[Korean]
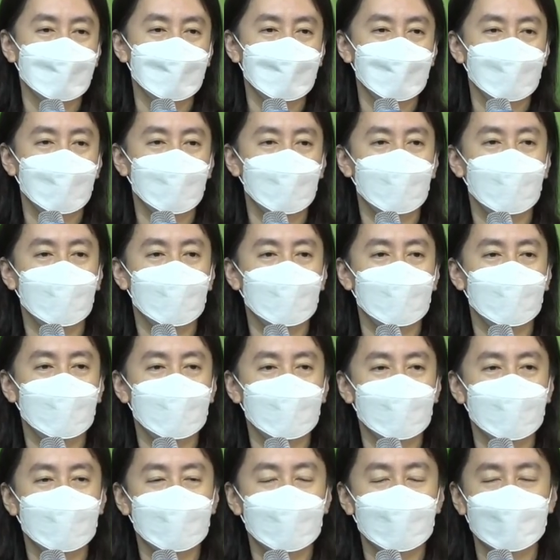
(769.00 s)
와,
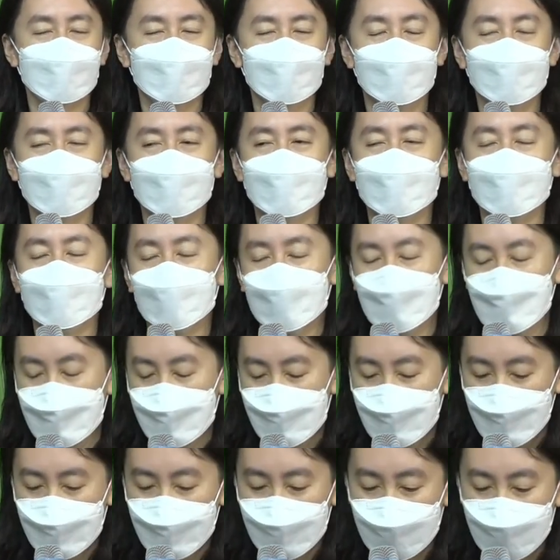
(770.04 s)
저희
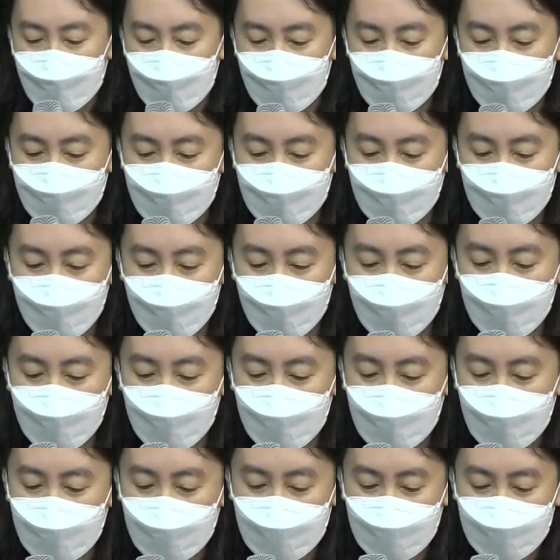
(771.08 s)
이번 주 토요일
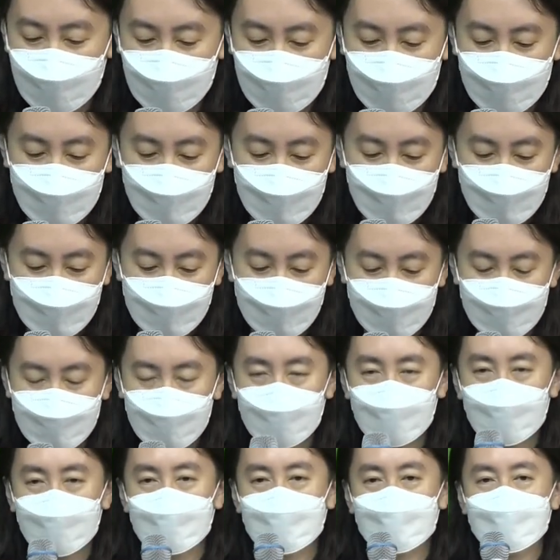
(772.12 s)
날 새싹
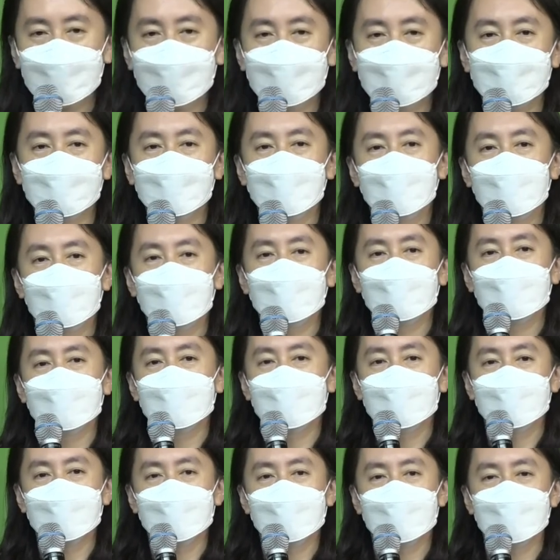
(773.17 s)
목자들과
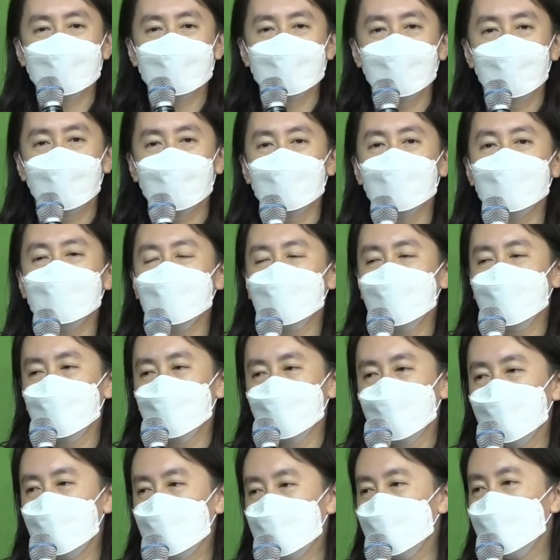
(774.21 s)
그 여러분
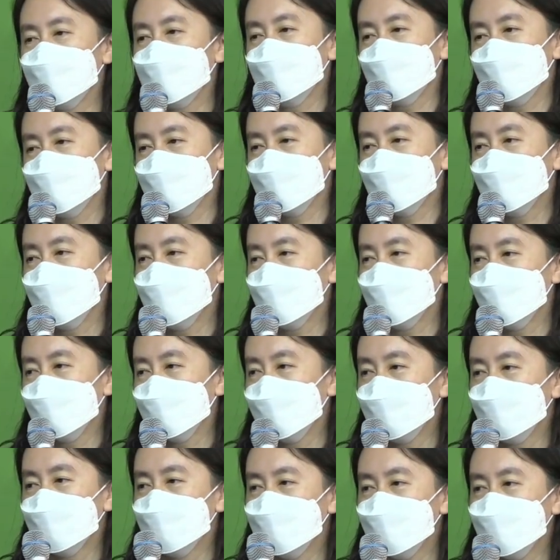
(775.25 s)
전도 갈 거거든요.
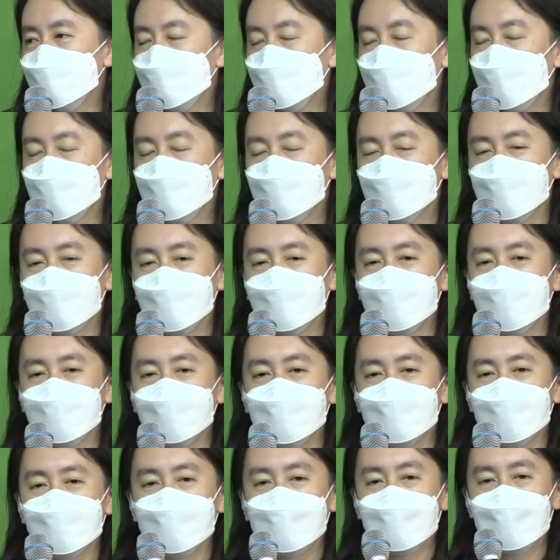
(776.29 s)
여러분 전도가
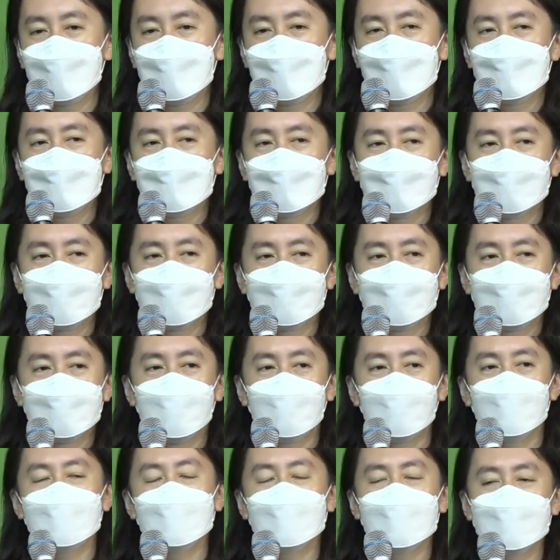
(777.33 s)
뭐냐면
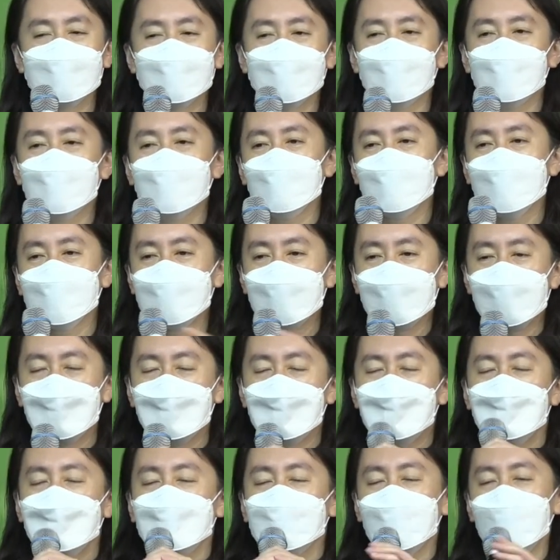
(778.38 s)
거리에서
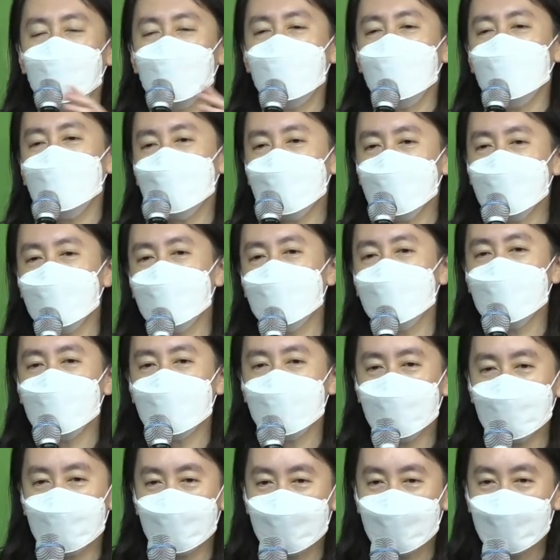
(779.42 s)

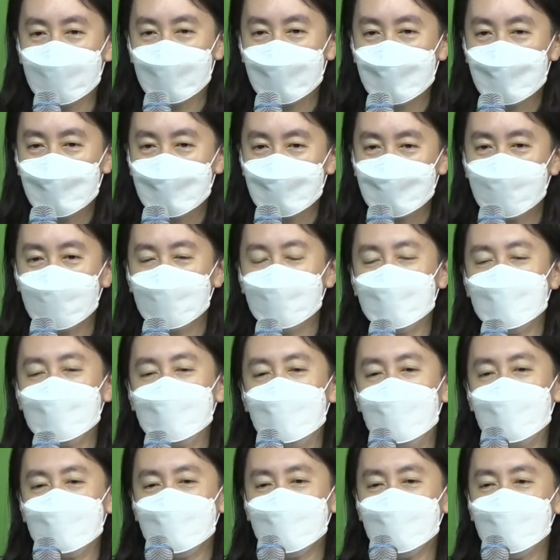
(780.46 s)
여러분 저는
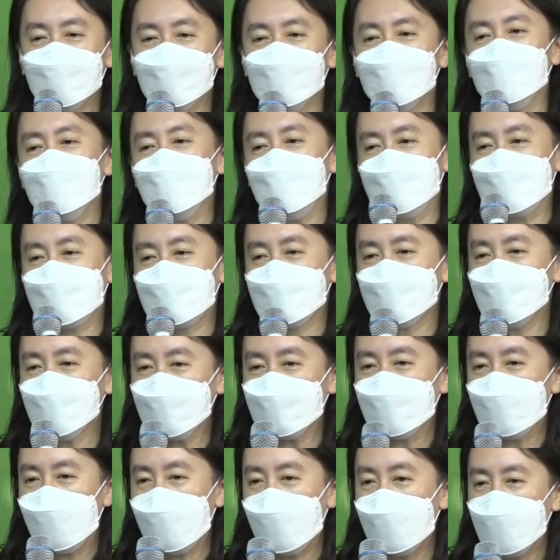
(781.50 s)
예수님을
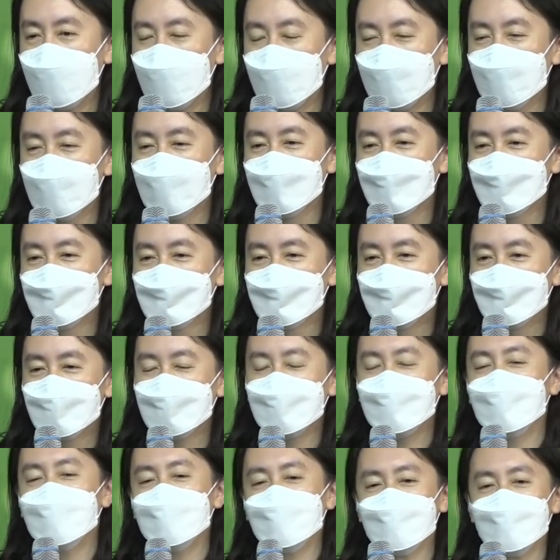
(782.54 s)
믿습니다. 이
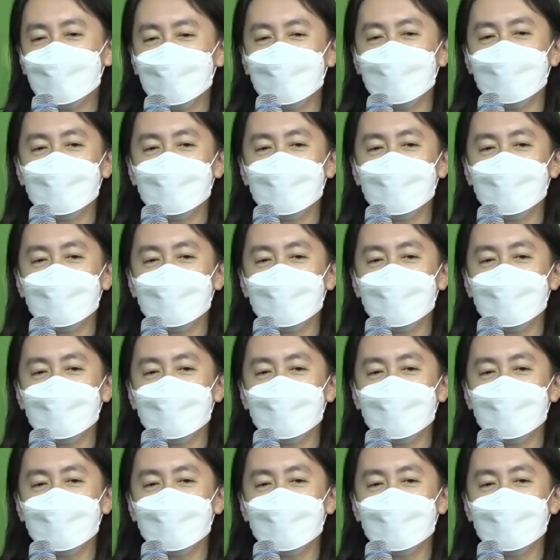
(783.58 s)
예수님이